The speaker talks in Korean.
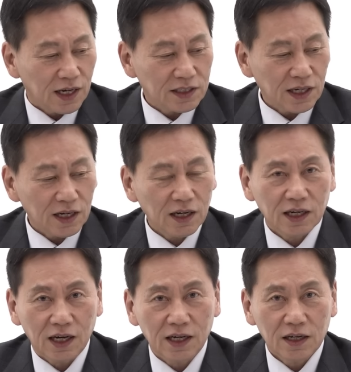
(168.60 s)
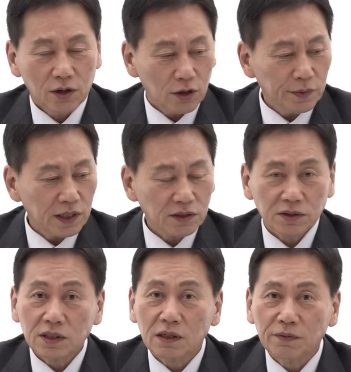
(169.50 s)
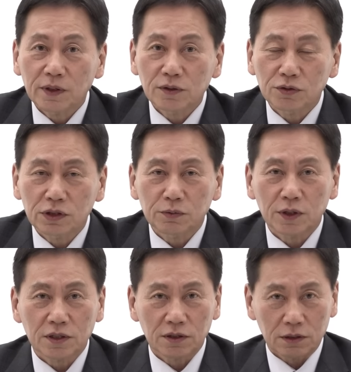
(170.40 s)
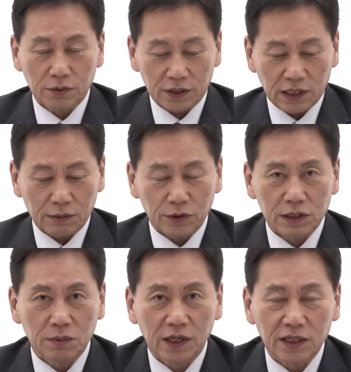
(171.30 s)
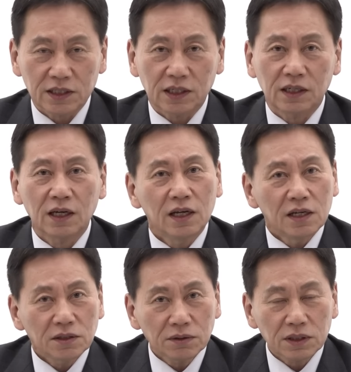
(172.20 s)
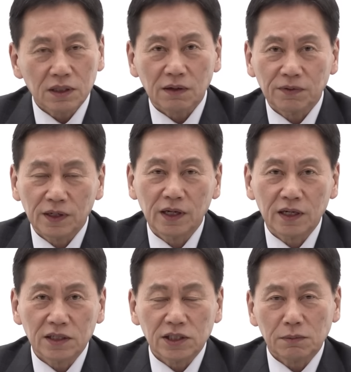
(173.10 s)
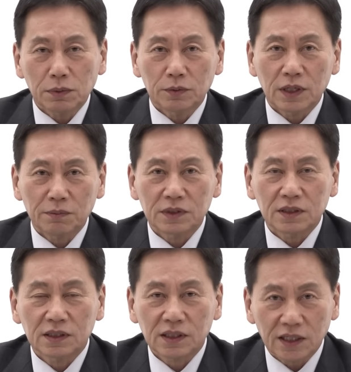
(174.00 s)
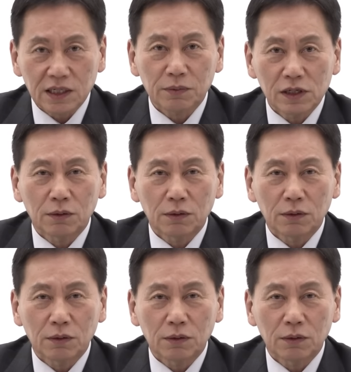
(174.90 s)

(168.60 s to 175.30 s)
같이 하나하나 허민의 정치 카페를 중심으로 해서 여러분과 나눠보겠습니다. 같이 정치 카페의 시작 부분을 한, 같이 한번